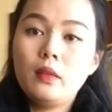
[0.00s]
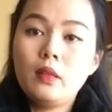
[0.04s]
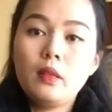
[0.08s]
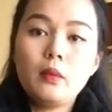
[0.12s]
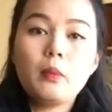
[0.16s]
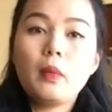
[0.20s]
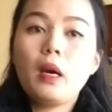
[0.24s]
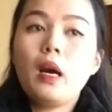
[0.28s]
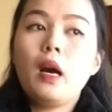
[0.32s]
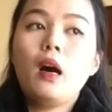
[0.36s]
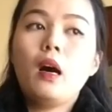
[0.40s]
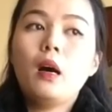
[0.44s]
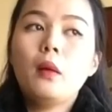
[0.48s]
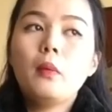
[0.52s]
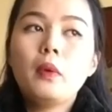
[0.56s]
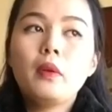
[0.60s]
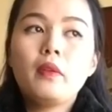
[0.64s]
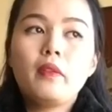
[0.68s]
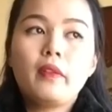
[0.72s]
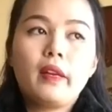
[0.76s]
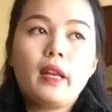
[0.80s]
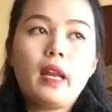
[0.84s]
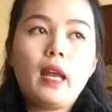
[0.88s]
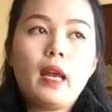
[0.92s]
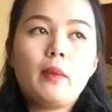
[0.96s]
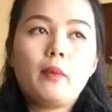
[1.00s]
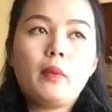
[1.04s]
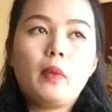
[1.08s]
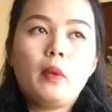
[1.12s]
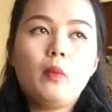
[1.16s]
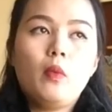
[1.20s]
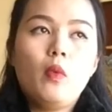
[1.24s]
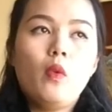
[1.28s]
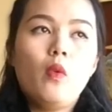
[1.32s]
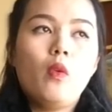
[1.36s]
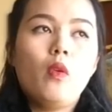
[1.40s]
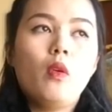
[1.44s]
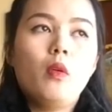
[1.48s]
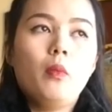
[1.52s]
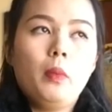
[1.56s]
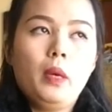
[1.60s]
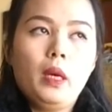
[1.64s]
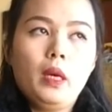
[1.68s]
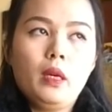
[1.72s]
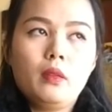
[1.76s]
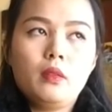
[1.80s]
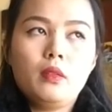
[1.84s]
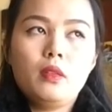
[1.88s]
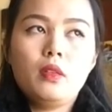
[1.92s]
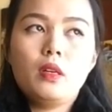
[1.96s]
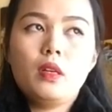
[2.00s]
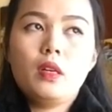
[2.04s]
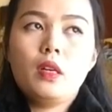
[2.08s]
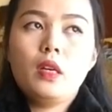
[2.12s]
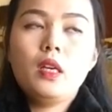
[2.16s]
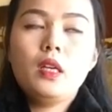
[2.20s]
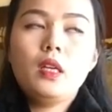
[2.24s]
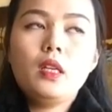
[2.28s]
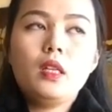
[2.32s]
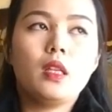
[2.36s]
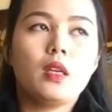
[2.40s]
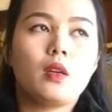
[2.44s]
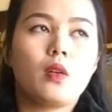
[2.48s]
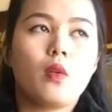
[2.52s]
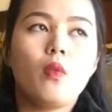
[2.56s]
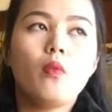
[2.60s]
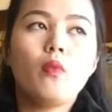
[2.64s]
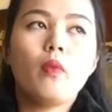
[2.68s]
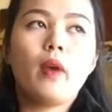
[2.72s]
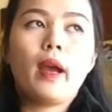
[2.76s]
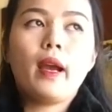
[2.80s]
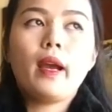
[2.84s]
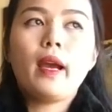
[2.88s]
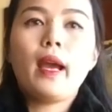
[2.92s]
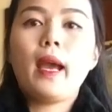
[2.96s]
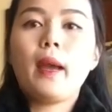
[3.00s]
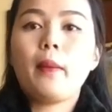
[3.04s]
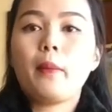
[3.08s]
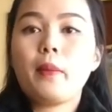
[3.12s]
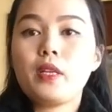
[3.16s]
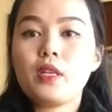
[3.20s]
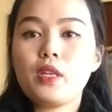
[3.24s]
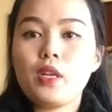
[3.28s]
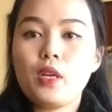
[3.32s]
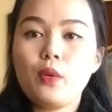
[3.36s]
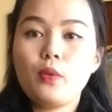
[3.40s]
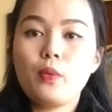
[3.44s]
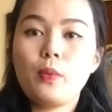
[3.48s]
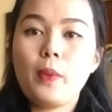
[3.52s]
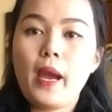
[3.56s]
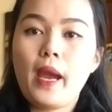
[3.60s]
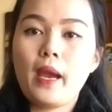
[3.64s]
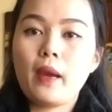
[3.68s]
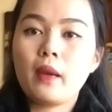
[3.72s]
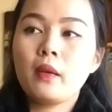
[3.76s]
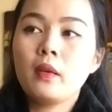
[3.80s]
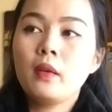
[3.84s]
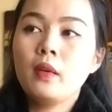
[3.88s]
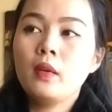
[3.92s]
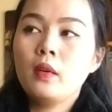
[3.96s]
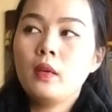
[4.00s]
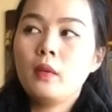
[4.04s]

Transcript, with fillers: nhưng mà ở bên Việt Nam mà mua mà vừa ý thì cũng khoảng 2-3 triệu bạc.